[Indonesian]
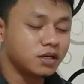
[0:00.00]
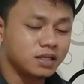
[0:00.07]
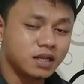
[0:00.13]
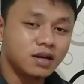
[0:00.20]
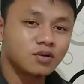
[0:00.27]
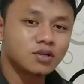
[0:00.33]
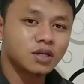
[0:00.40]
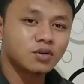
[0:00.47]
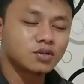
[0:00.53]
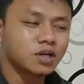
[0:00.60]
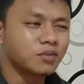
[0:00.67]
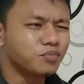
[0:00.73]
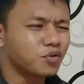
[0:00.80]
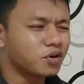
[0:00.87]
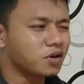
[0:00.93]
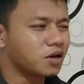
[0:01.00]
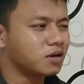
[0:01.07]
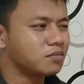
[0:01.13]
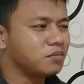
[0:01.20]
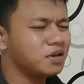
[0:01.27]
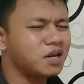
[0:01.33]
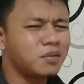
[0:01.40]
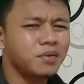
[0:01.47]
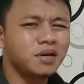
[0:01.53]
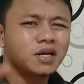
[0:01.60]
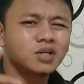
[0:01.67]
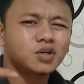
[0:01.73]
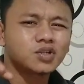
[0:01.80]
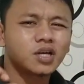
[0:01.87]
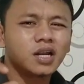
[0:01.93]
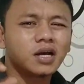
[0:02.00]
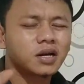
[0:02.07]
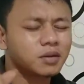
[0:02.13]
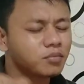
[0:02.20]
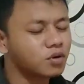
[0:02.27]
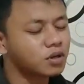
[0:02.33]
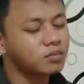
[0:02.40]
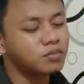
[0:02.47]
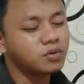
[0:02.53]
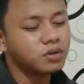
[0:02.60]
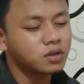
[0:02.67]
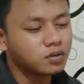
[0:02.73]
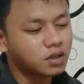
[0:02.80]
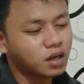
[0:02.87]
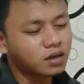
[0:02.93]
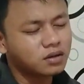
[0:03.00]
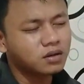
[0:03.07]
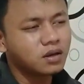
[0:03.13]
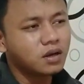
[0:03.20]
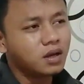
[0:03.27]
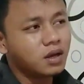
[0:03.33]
Kita nggak usah ikut campur dengan media-media sosial yang ribut-ribut gitu yang